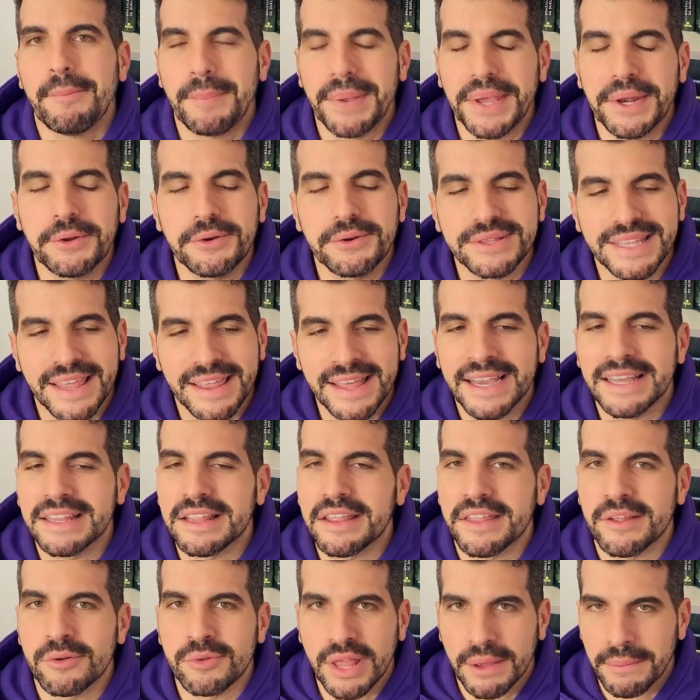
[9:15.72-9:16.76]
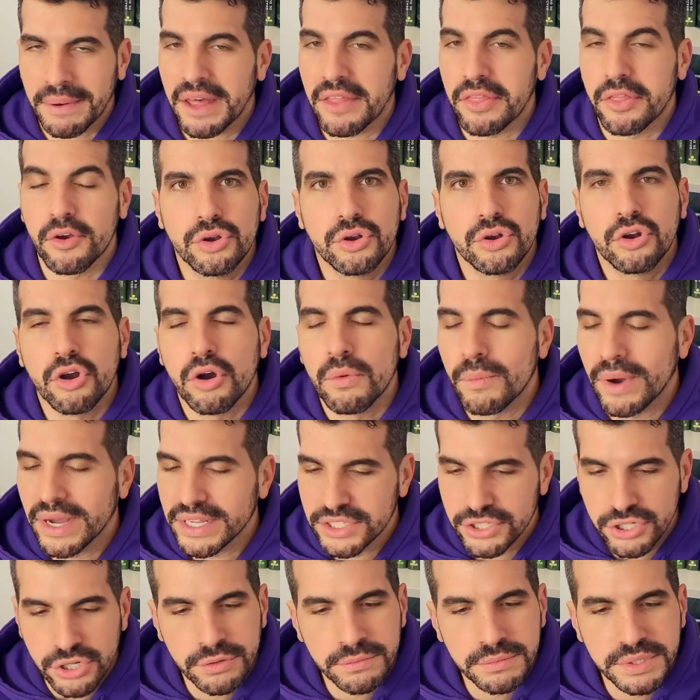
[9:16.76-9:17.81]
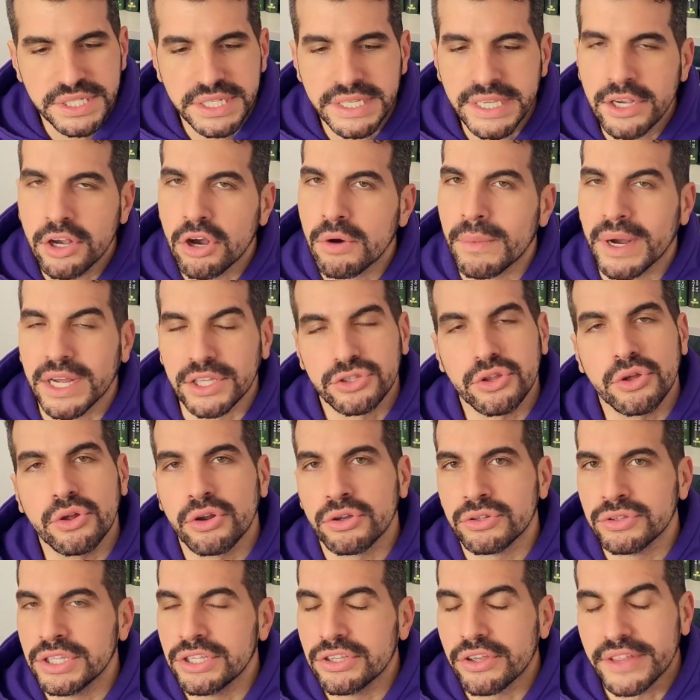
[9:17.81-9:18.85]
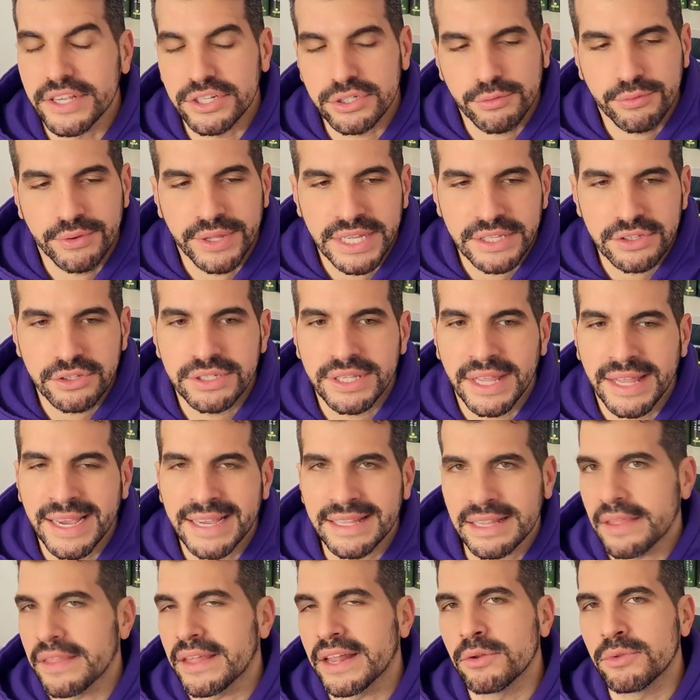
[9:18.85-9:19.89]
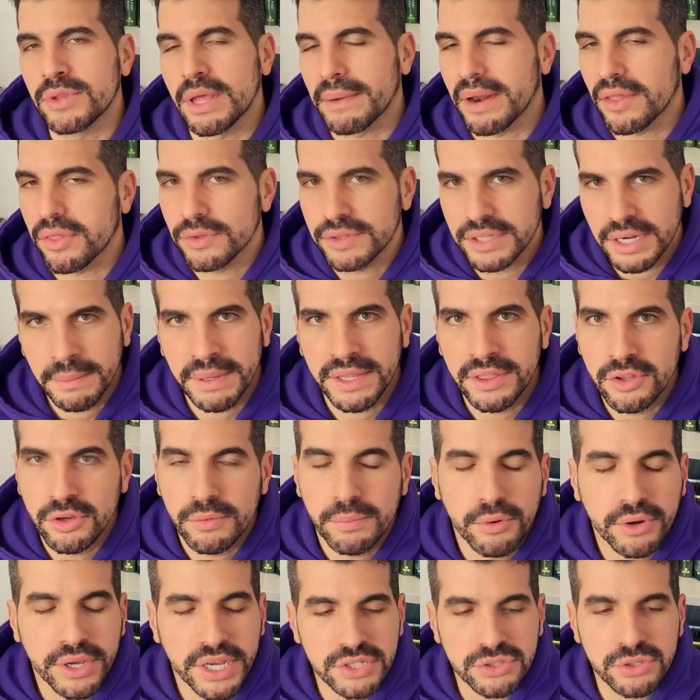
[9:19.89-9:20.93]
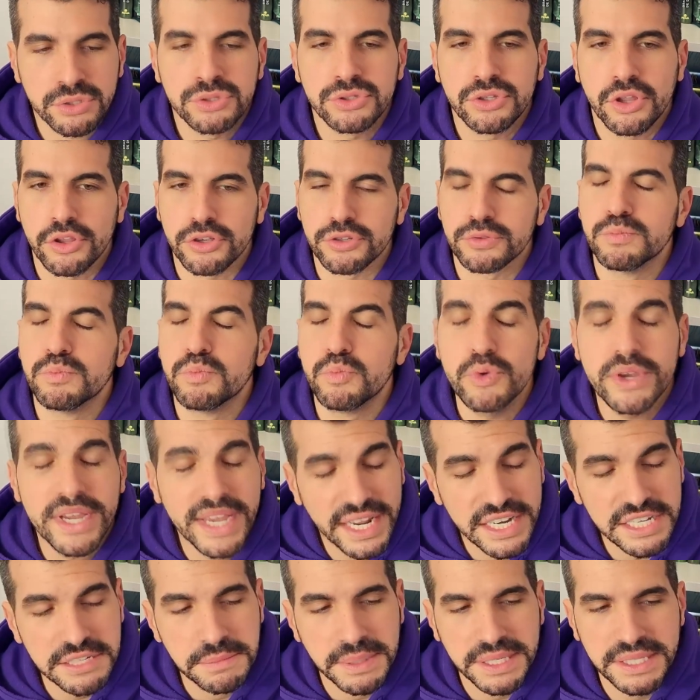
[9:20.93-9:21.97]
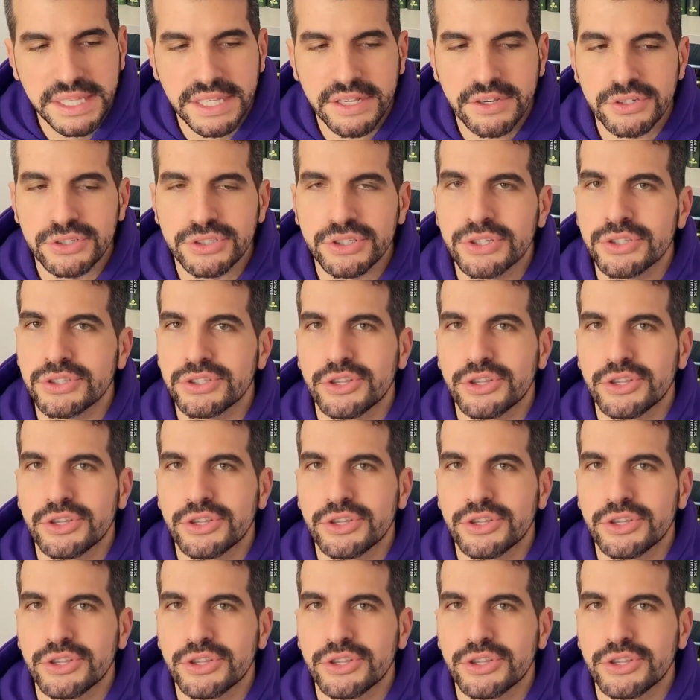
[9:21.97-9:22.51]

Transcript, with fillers: pero te da ganas de dar un abrazo, como a Chompsy, como a todos los niños de su te da ganas de dar un abrazo tremendo porque son todos muy carismáticos, son